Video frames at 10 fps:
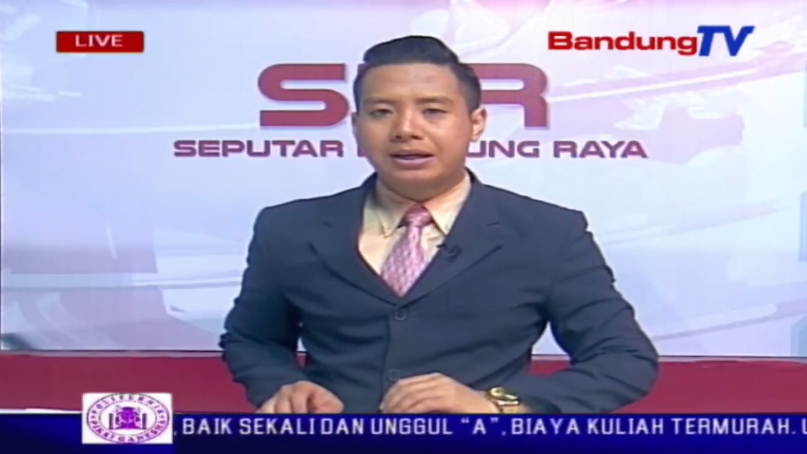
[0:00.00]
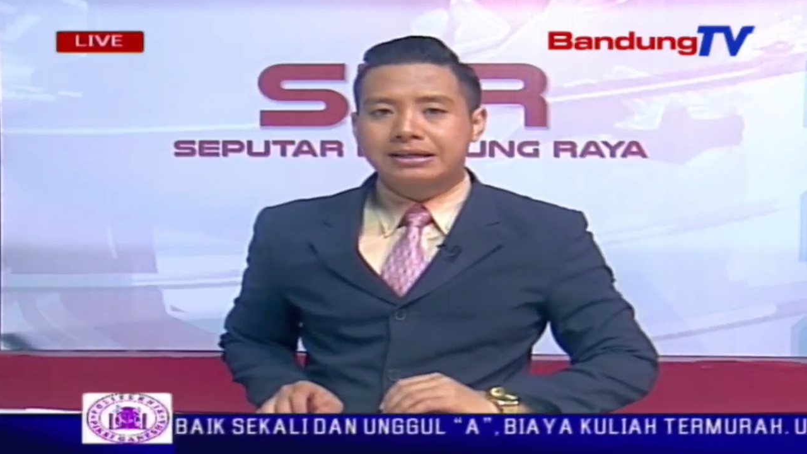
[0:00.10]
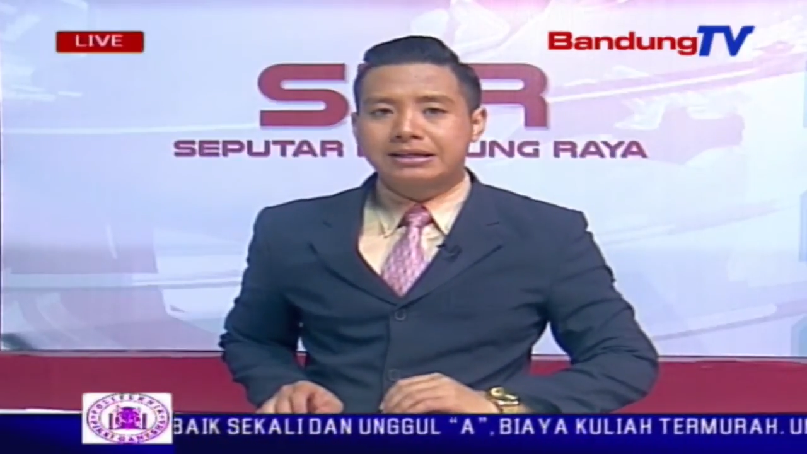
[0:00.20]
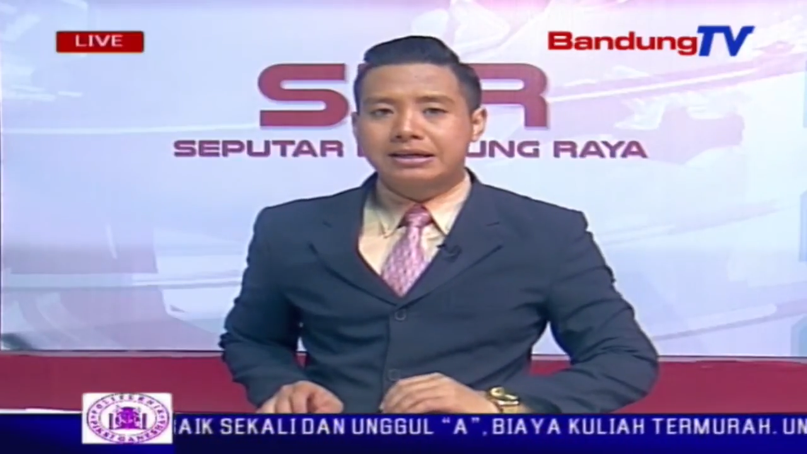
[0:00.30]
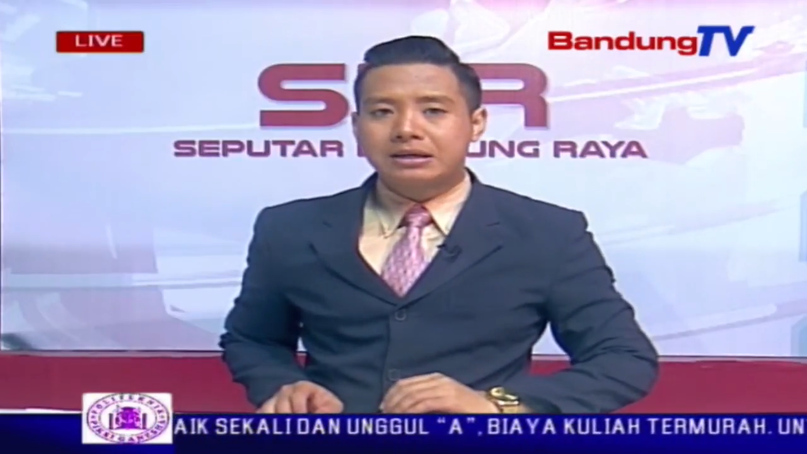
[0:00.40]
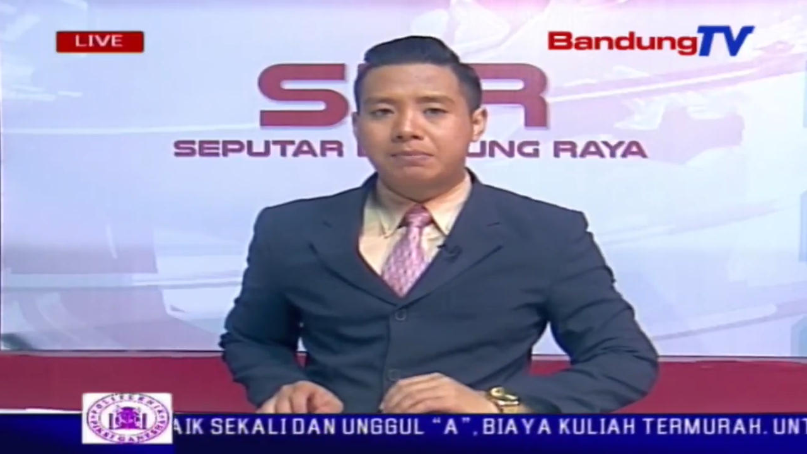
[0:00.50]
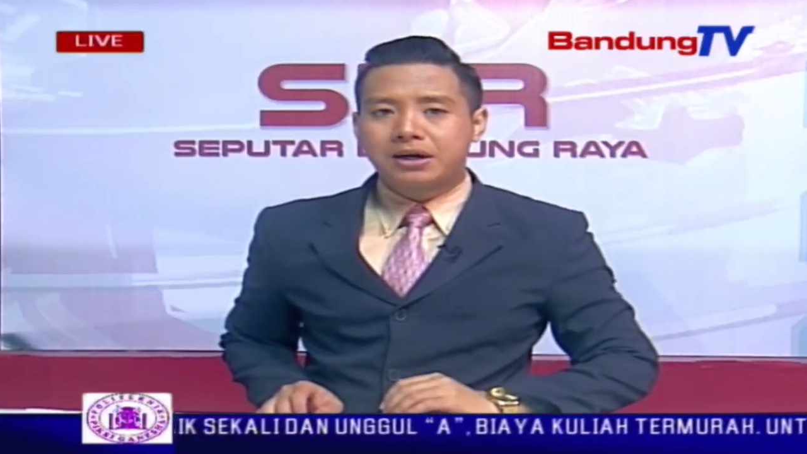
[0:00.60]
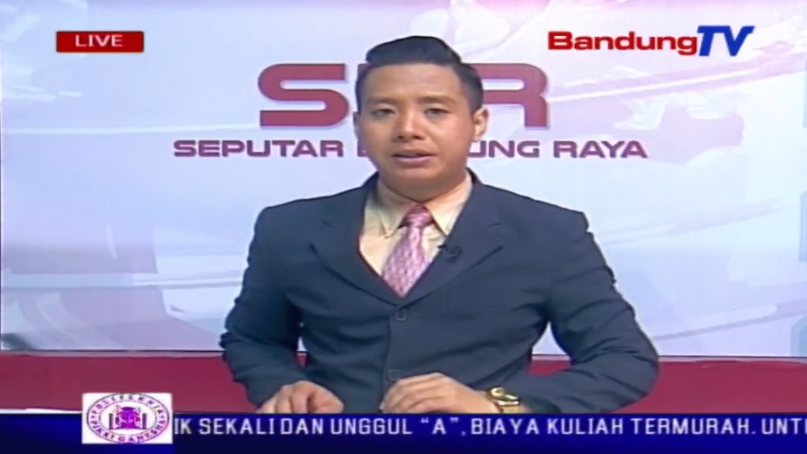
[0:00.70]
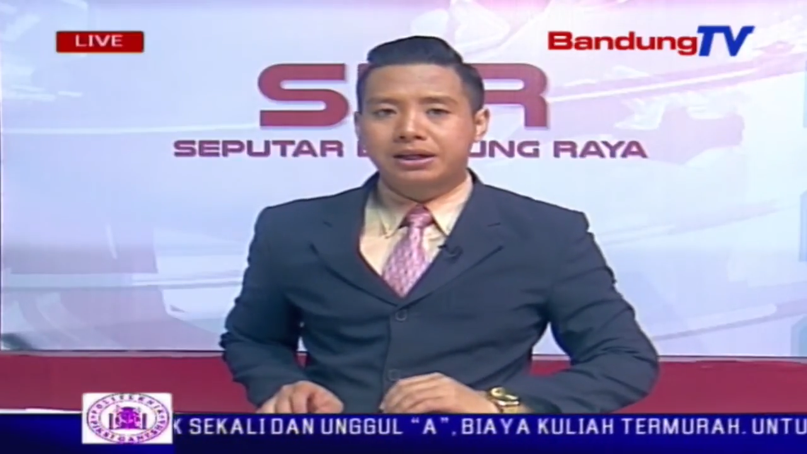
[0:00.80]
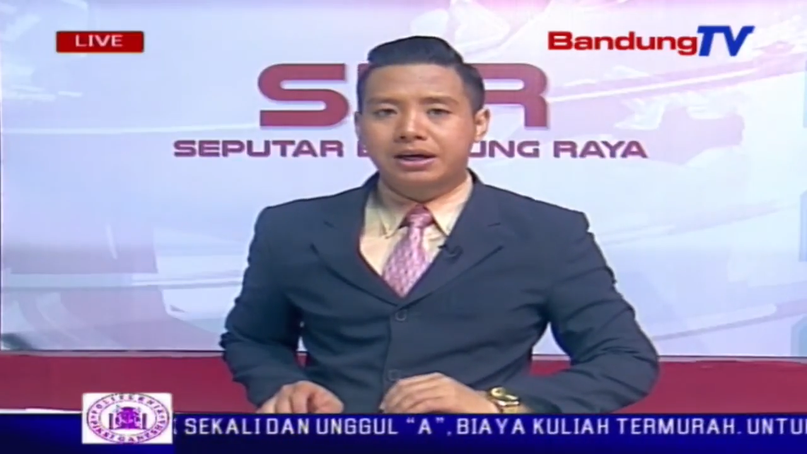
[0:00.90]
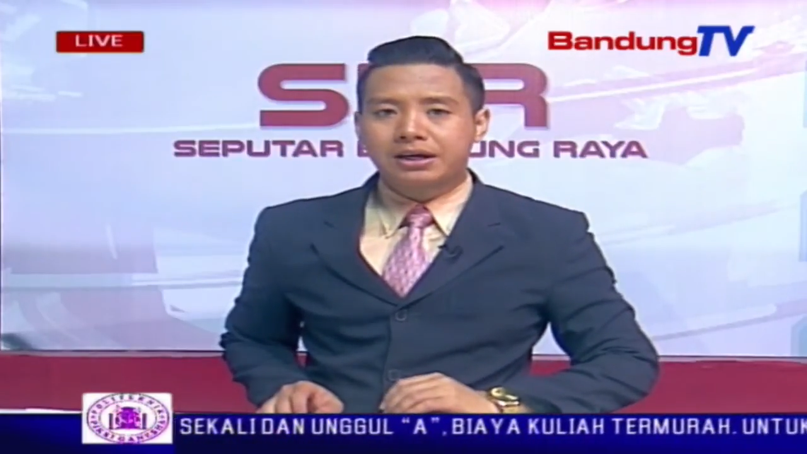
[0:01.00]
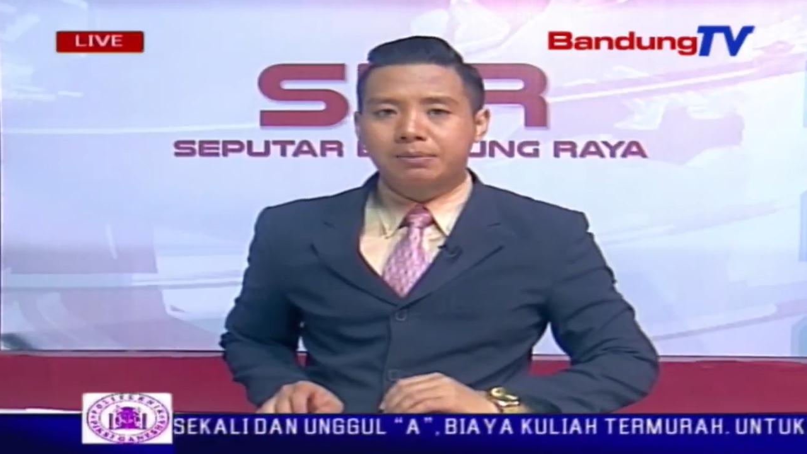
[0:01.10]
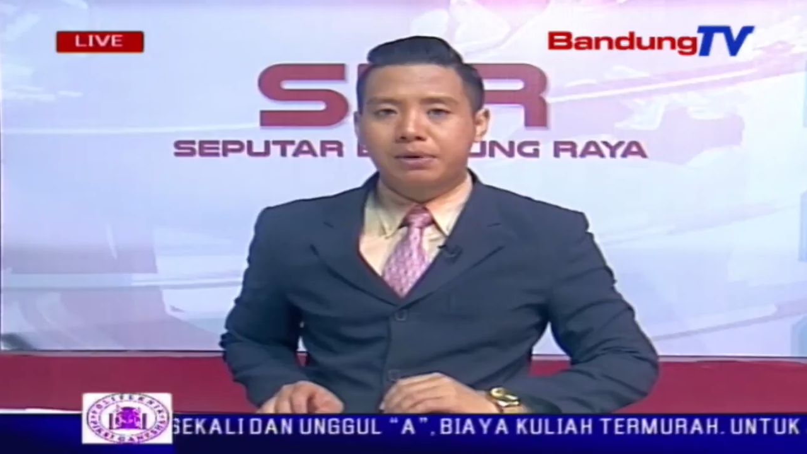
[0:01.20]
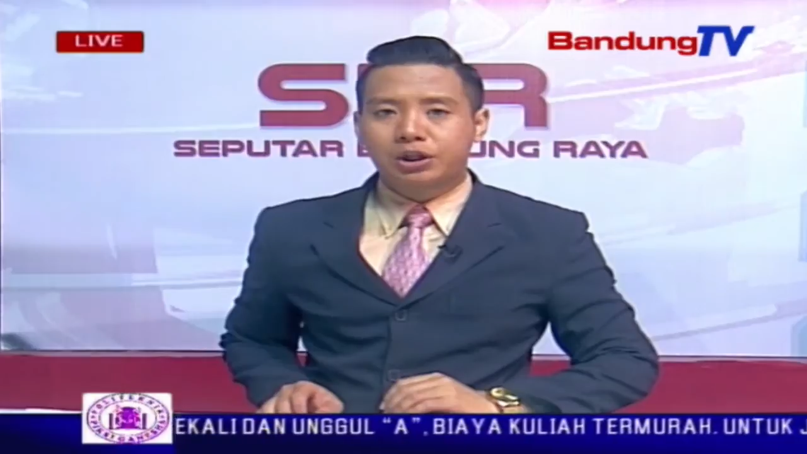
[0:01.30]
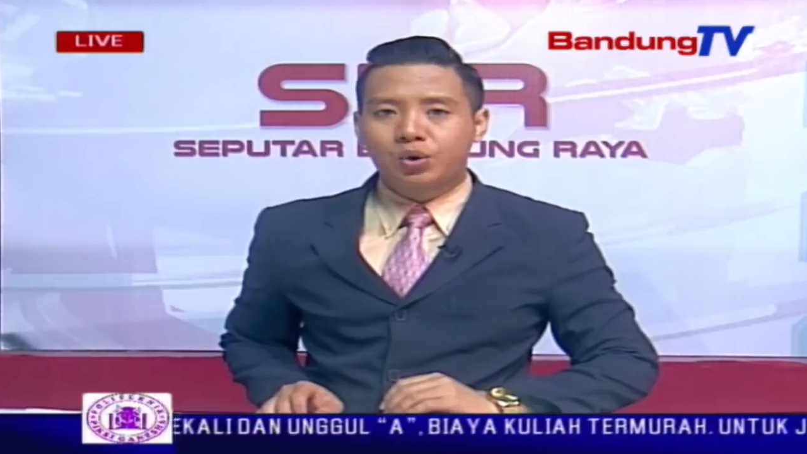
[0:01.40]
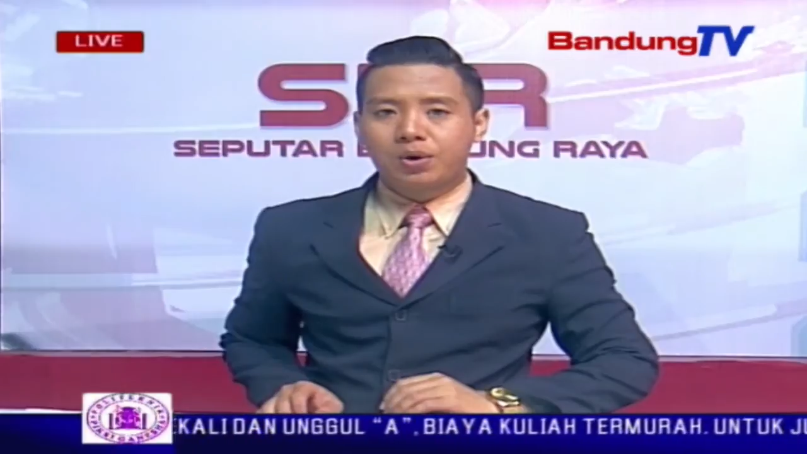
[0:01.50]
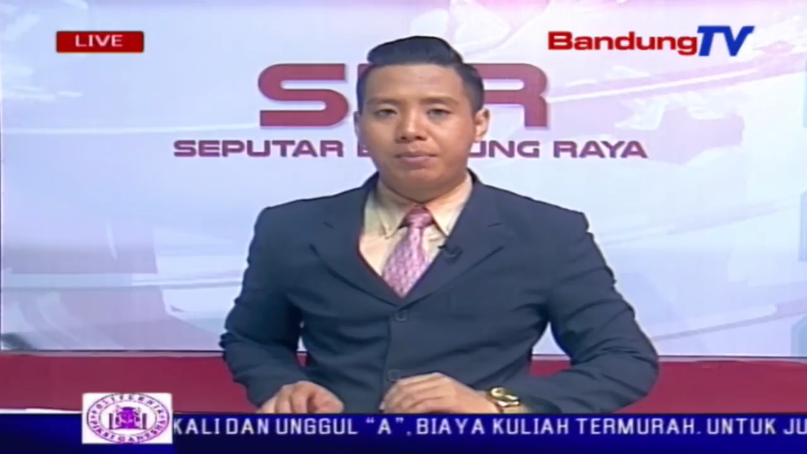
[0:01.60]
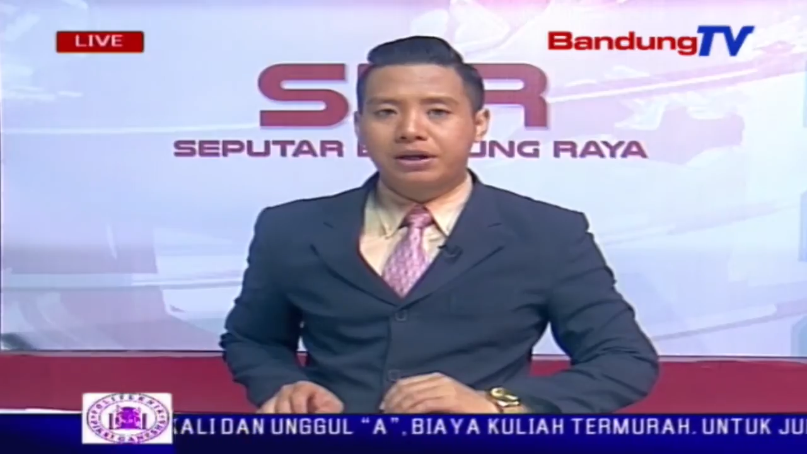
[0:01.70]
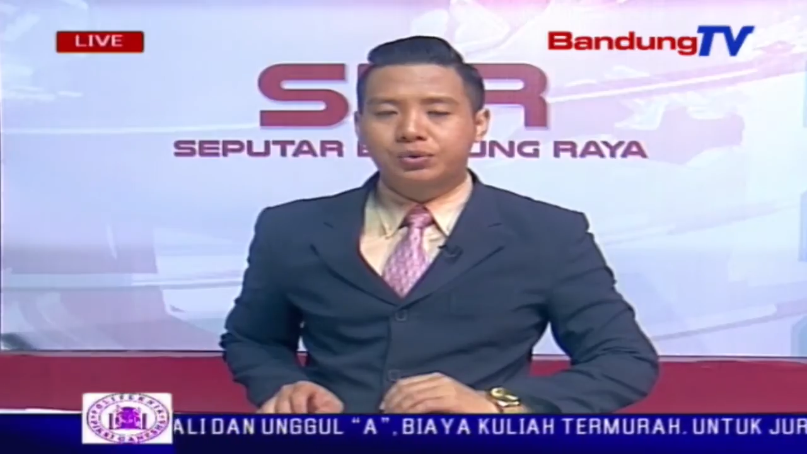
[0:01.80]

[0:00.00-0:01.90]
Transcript: tergenang banjir akibat luapan